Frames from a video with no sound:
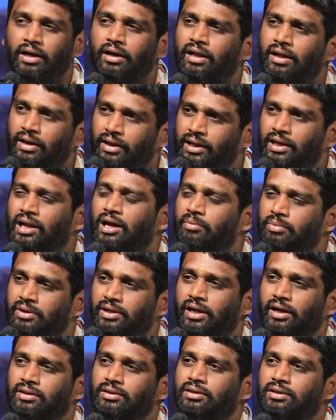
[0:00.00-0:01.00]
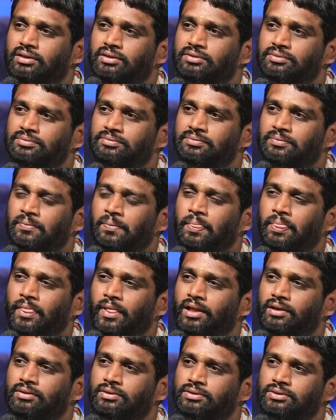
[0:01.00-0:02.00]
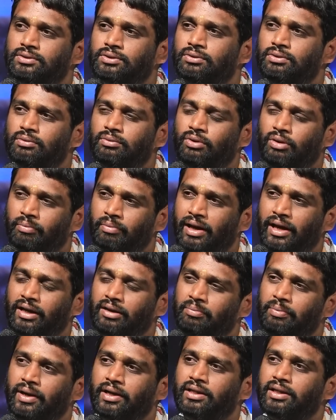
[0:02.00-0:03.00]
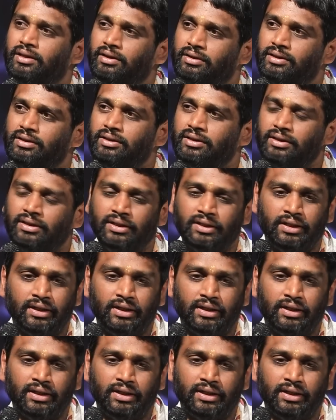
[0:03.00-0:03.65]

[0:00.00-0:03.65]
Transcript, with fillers: ஆனால் ரியலாக அப்படி நடந்திருக்கு ஸோ ஒரு பேங்க் பண்ணியிருக்கு